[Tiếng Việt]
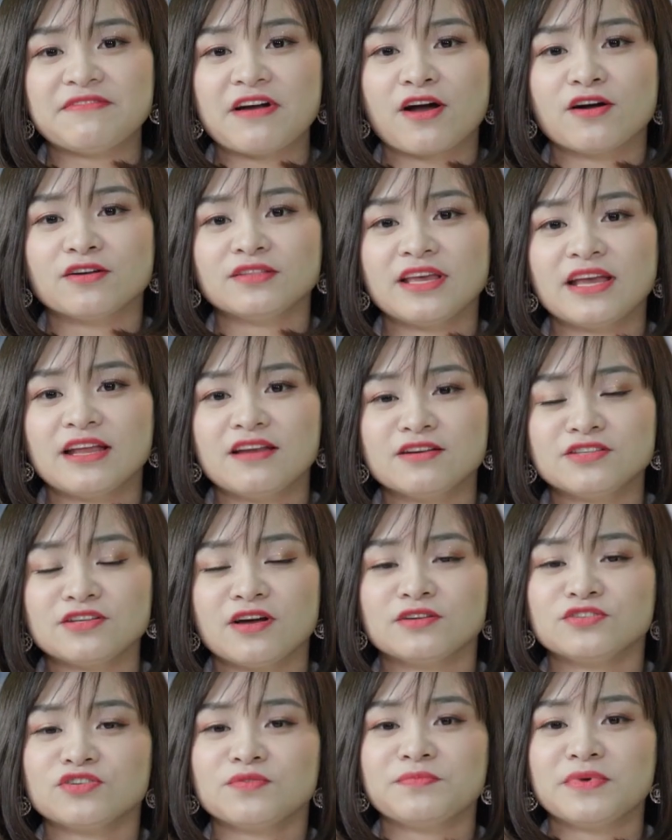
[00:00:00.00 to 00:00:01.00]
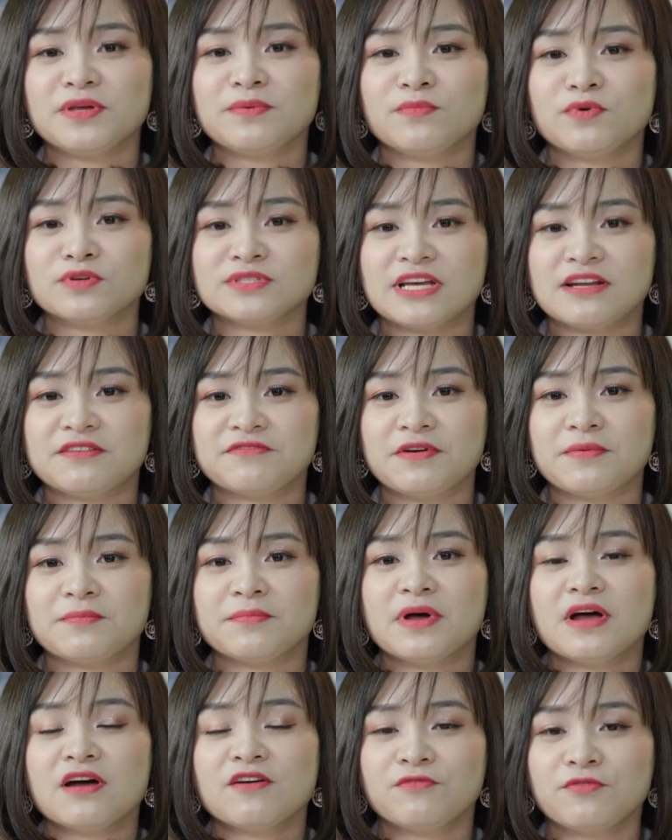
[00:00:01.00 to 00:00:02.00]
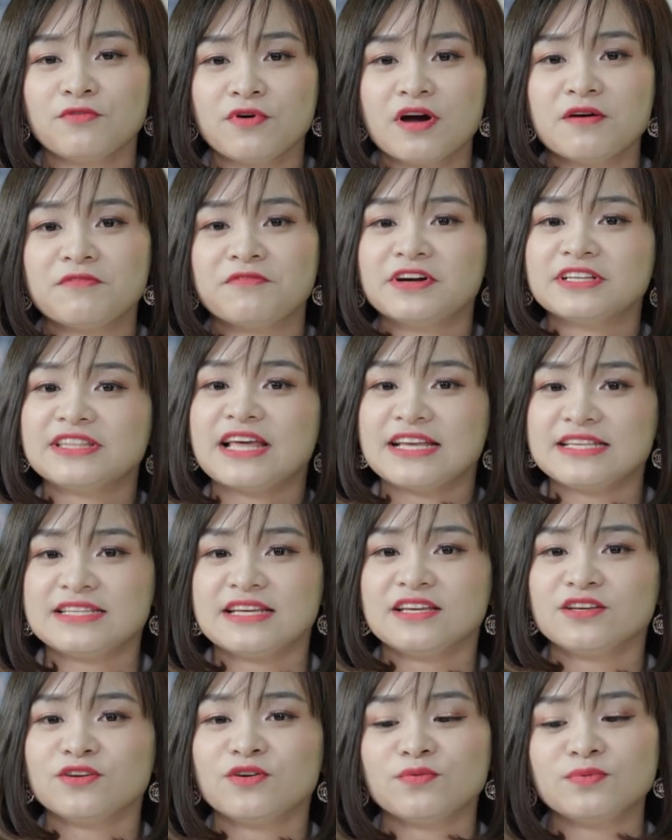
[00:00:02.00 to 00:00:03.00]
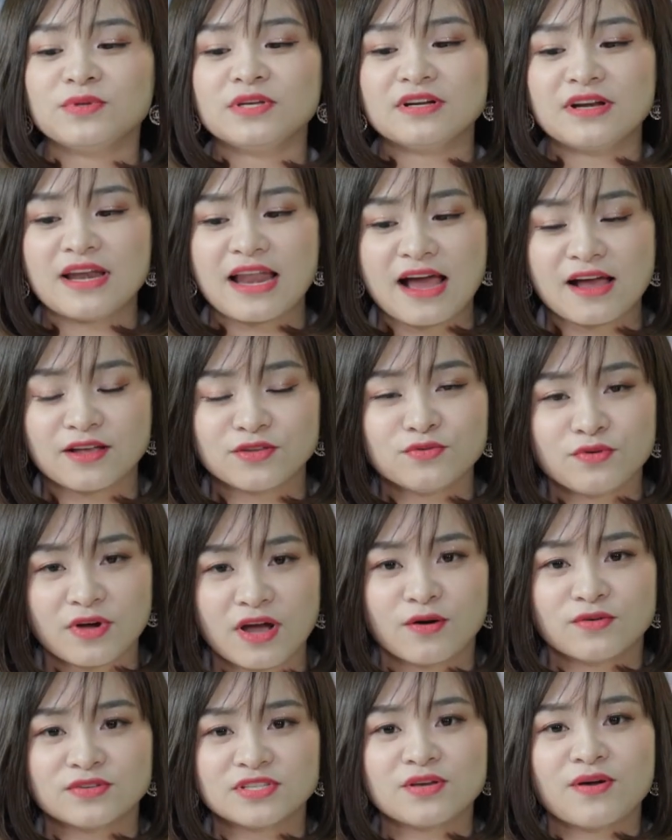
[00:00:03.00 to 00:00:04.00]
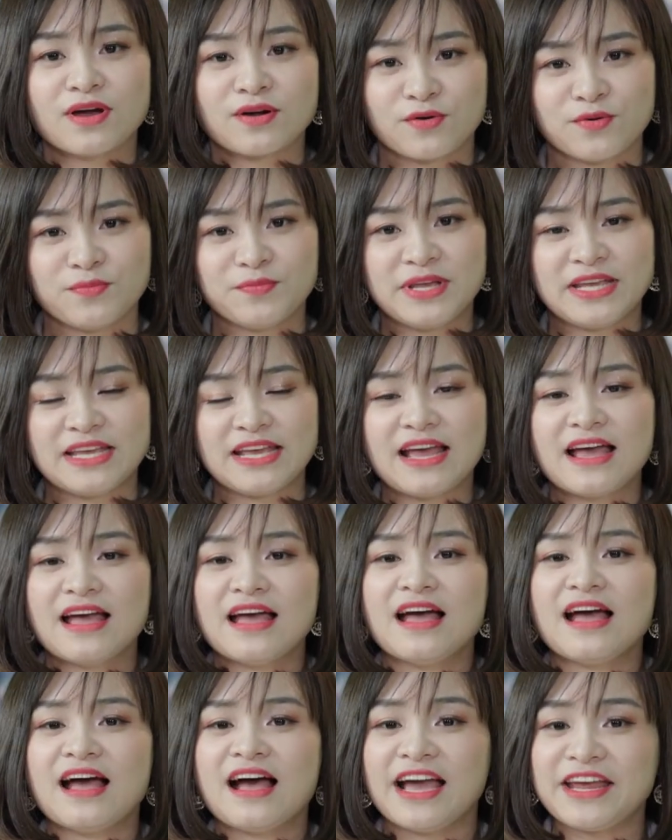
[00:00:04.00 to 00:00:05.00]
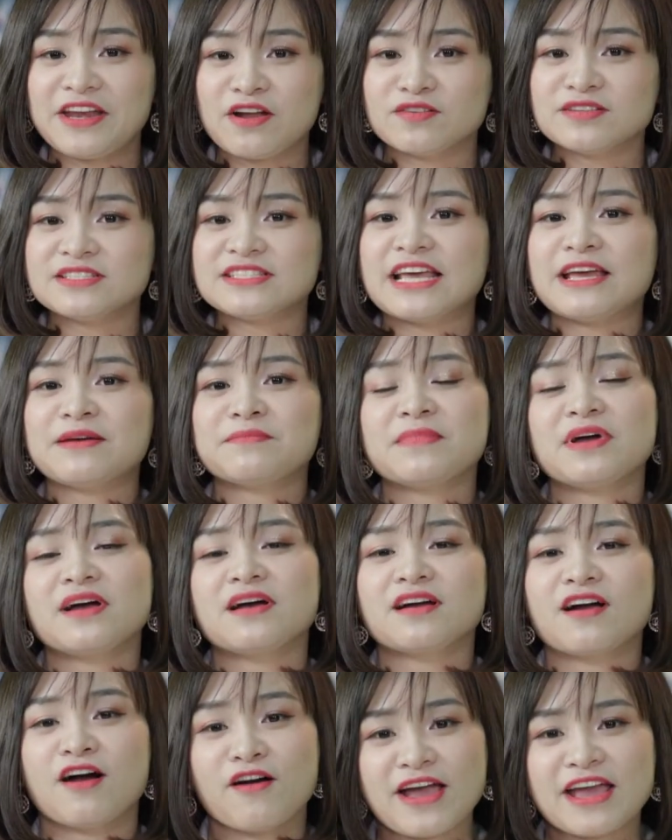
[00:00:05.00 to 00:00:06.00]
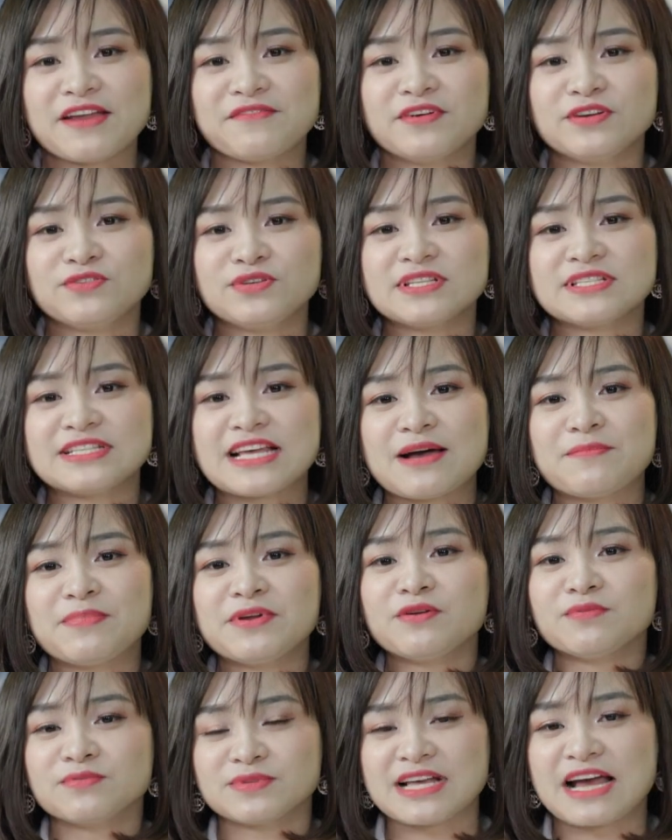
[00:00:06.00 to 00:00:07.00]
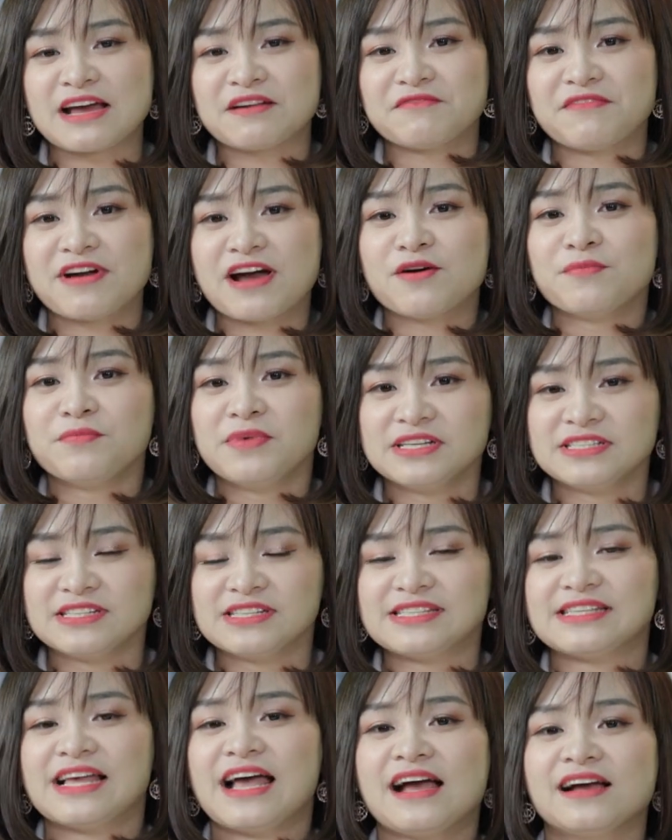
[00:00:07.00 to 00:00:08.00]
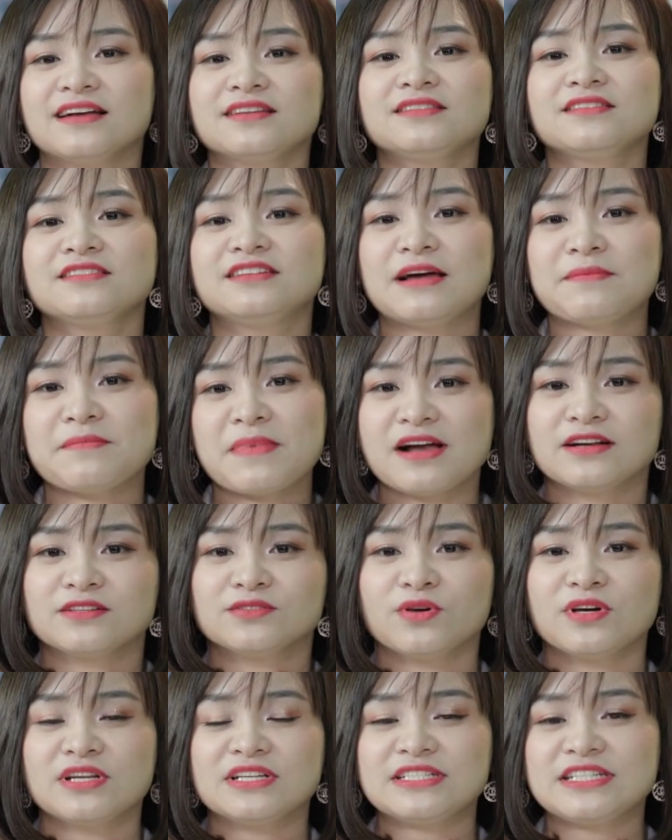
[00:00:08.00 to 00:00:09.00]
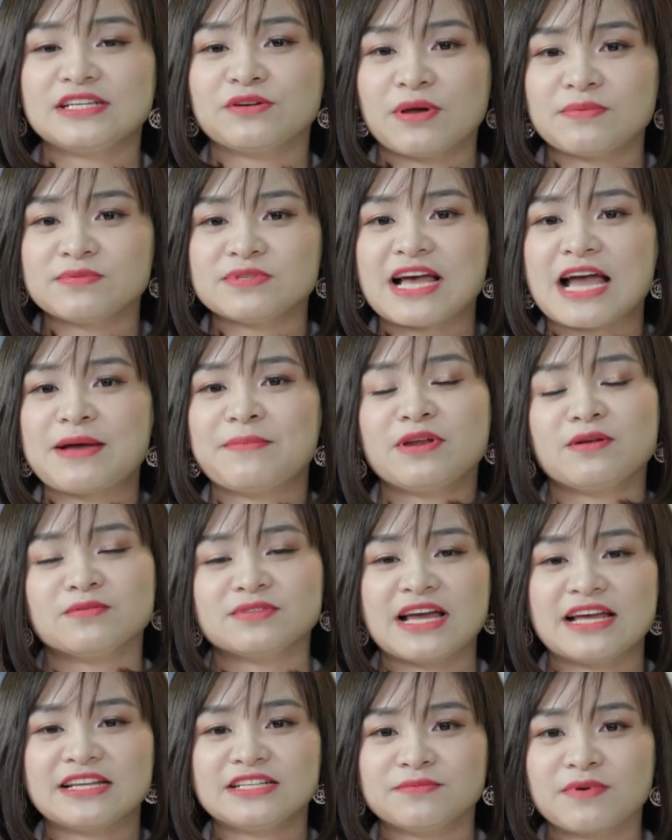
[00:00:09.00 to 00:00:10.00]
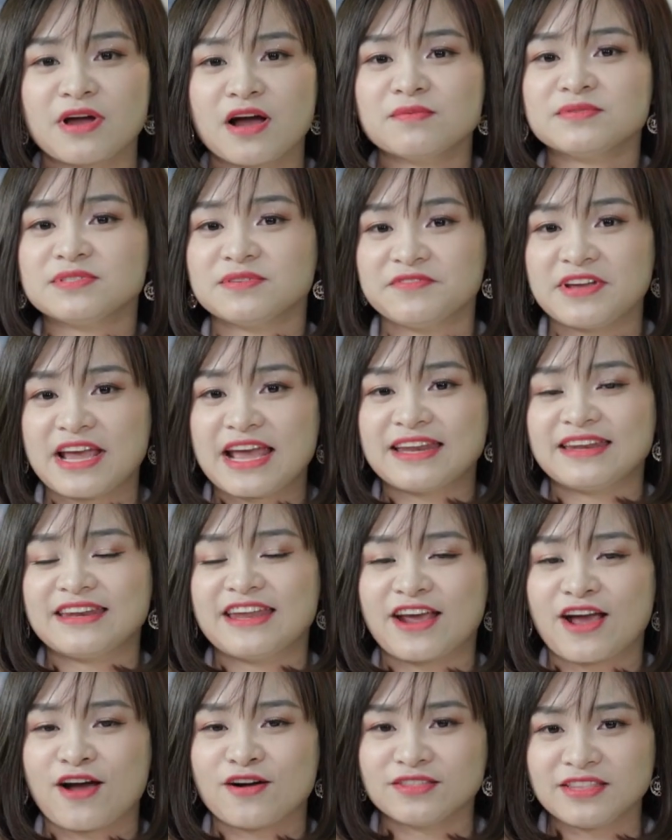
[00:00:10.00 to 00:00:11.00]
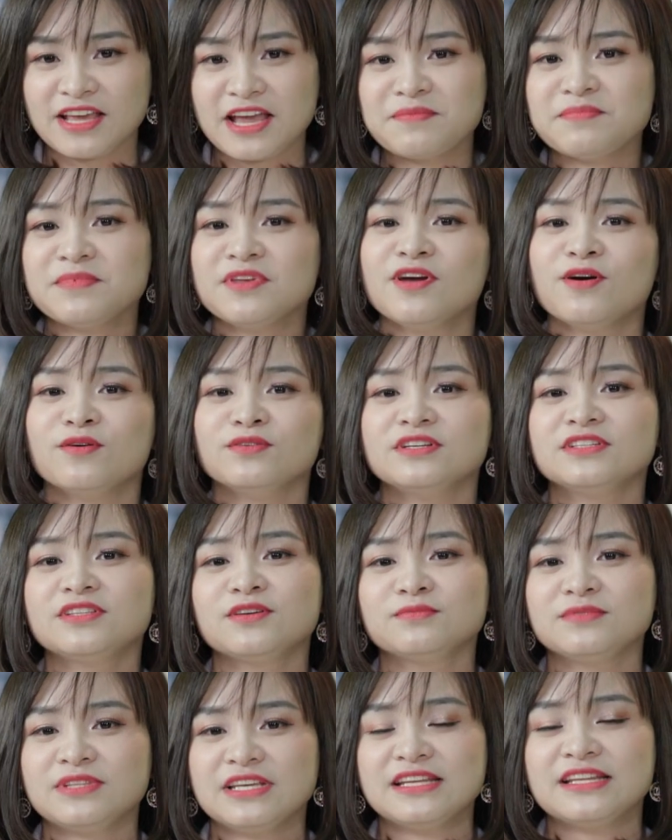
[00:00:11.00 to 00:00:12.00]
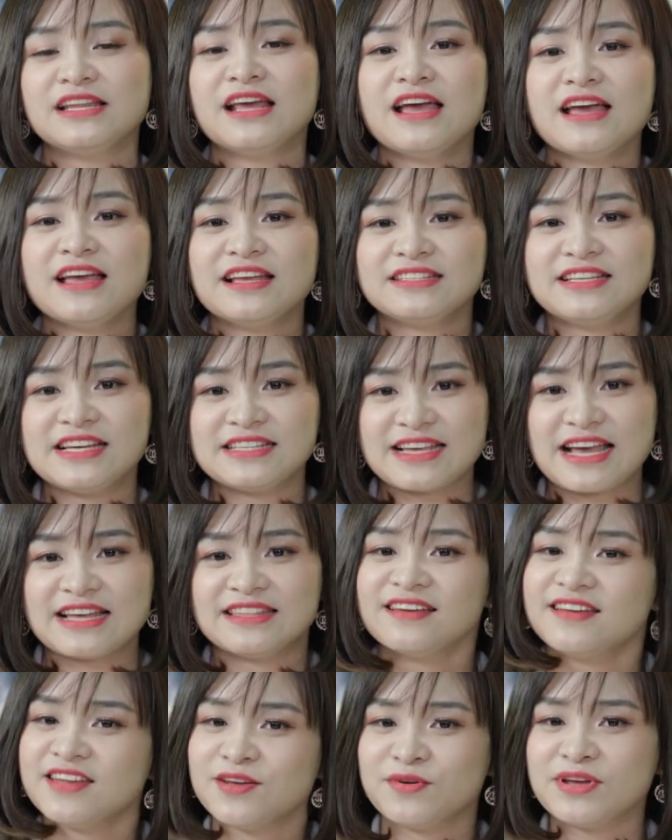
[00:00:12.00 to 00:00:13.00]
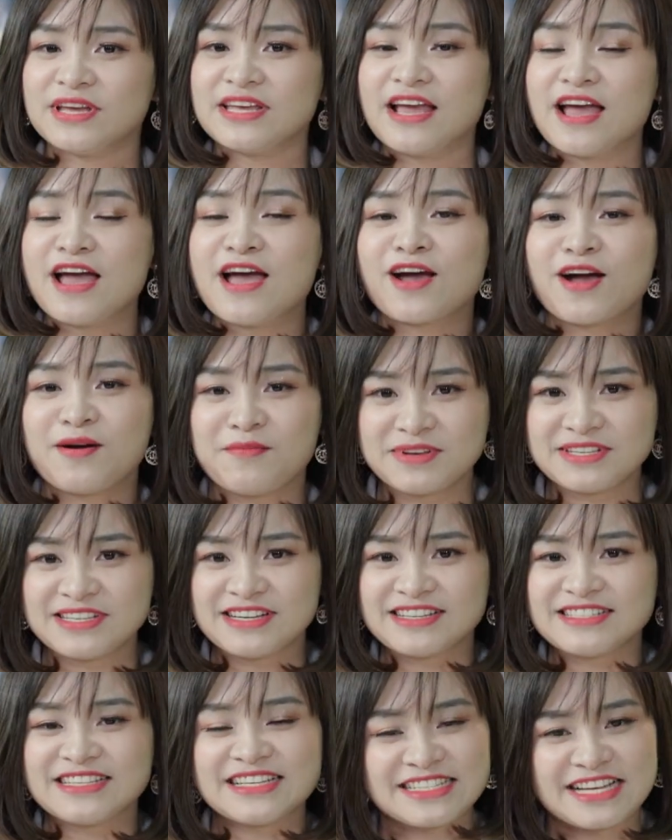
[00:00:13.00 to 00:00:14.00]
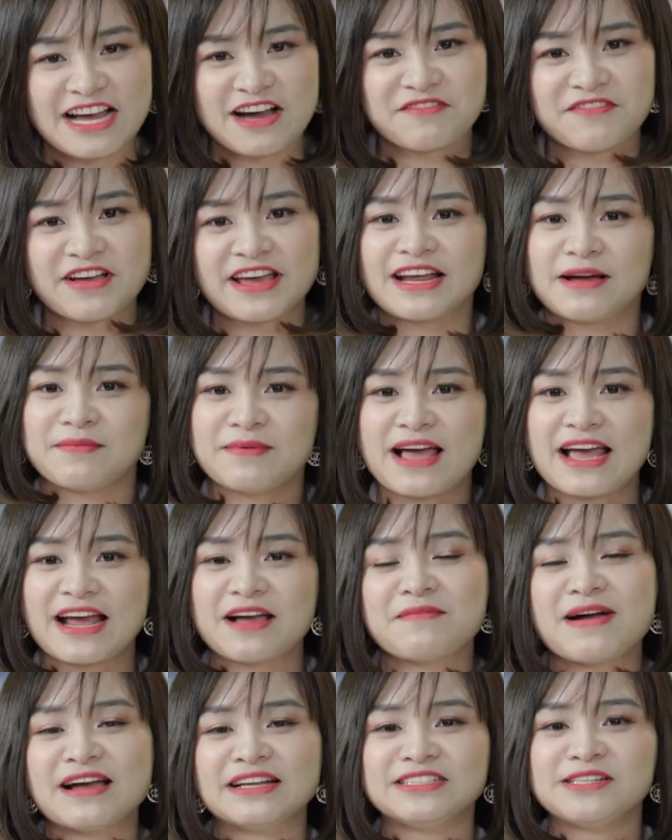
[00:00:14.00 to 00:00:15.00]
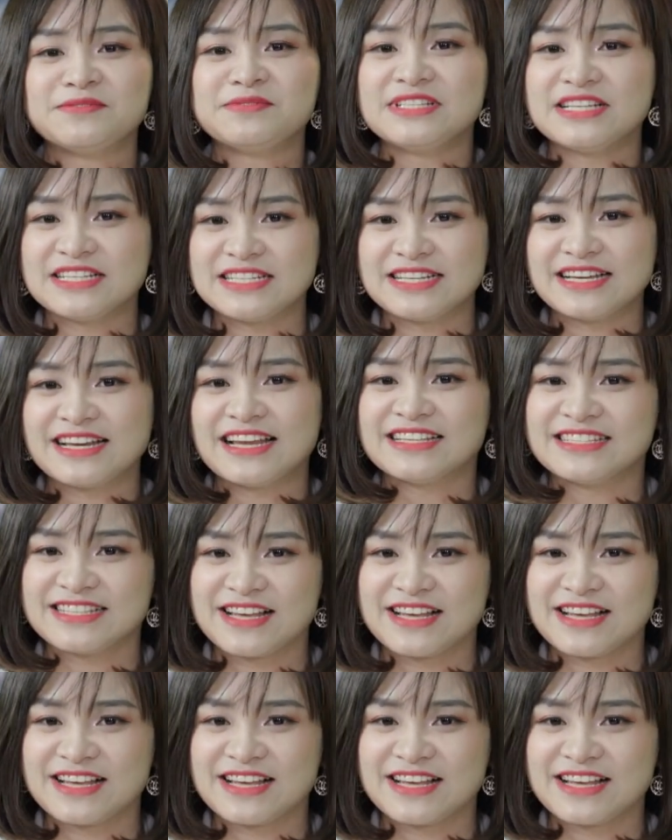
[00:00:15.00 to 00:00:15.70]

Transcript: và có thể lựa chọn cho mình một sản phẩm phù hợp với tài chính cũng như là nhu cầu sinh hoạt của mình. Hãy đón xem Có Hẹn với Chuyên gia Bất động sản vào 10 giờ sáng thứ Năm hàng tuần trên website batdongsan.com.vn để có thêm nhiều những thông tin chia sẻ thật hữu ích. Còn bây giờ xin chào và hẹn gặp lại các bạn trong những chương trình lần